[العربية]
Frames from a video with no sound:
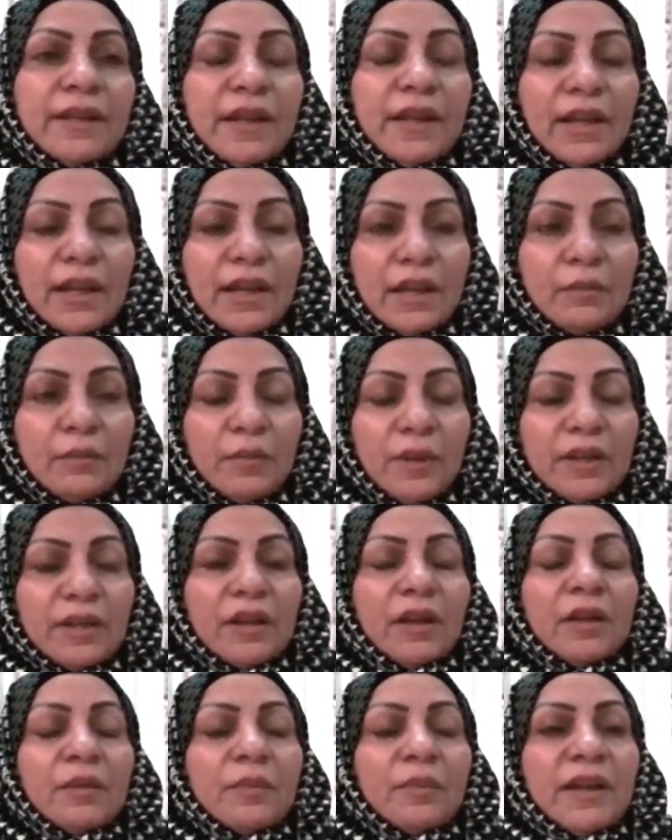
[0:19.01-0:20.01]
المرأة
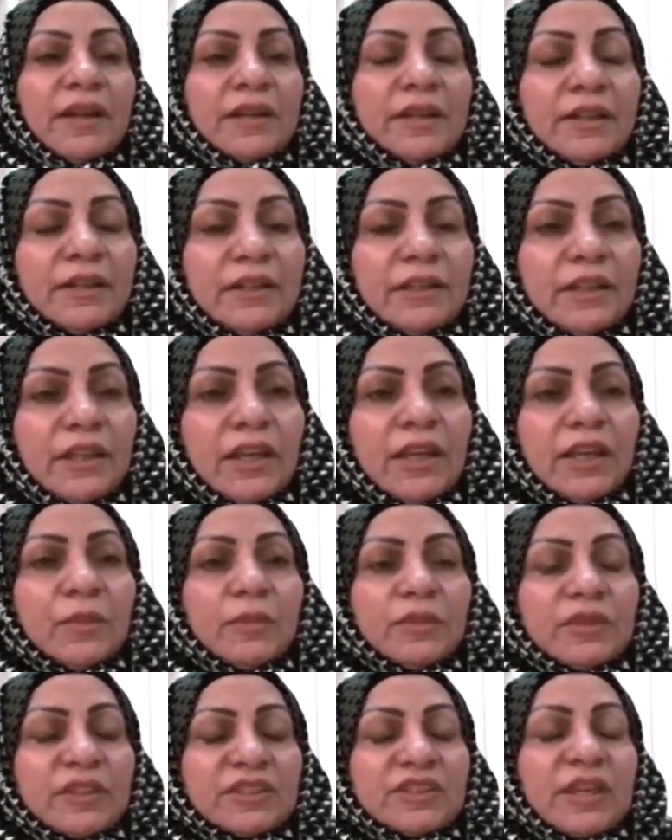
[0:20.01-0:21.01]
البحرينية هي
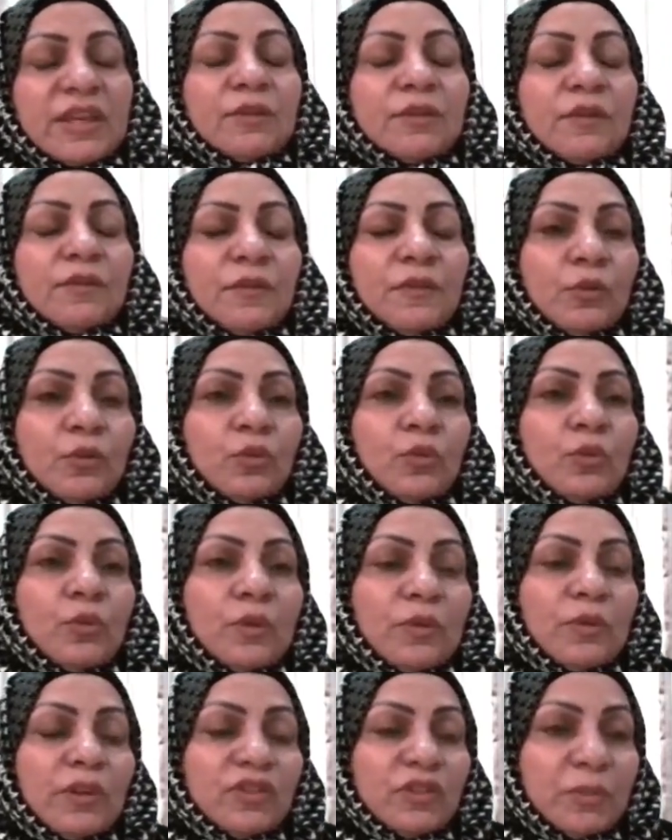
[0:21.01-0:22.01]
متساوية في الحقوق
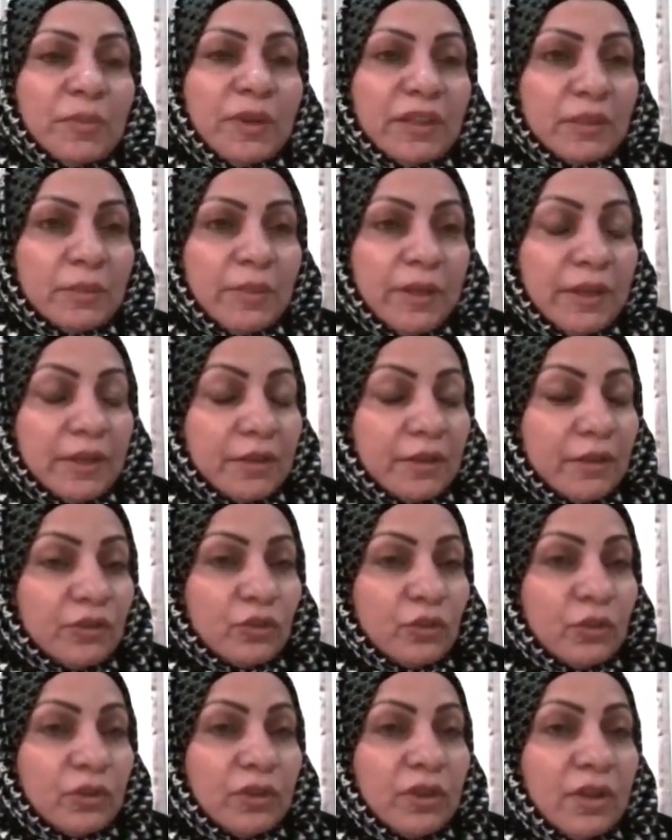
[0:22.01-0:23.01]
والواجبات مع
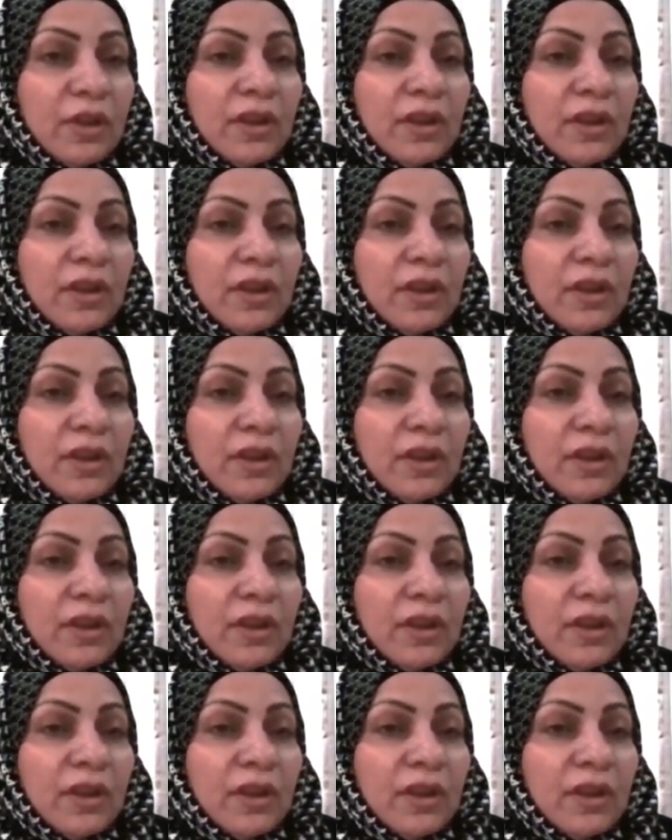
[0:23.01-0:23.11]
الرجل